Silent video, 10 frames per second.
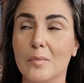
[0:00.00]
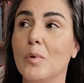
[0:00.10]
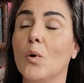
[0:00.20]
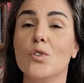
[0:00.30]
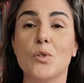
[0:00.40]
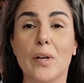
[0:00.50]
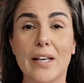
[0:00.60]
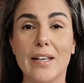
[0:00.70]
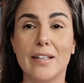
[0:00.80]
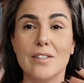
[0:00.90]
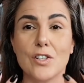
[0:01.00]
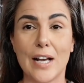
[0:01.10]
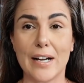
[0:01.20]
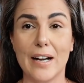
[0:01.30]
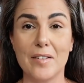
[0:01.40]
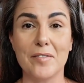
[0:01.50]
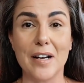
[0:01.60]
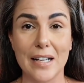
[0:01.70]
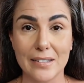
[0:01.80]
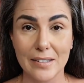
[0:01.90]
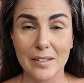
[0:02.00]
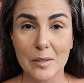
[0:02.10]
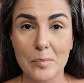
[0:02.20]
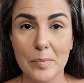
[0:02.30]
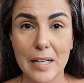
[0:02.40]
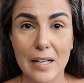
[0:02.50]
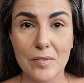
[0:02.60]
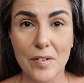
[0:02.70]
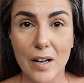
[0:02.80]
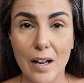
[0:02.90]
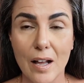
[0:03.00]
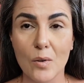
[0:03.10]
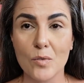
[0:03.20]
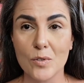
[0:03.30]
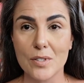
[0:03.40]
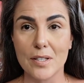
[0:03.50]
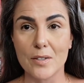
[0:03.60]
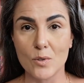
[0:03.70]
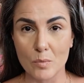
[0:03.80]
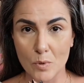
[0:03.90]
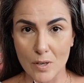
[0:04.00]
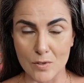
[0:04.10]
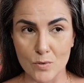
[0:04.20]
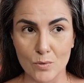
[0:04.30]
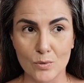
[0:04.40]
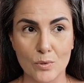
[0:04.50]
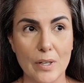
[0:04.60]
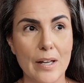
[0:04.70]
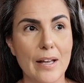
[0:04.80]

Bom, eu estou aqui de cara lavada para falar com vocês sobre um assunto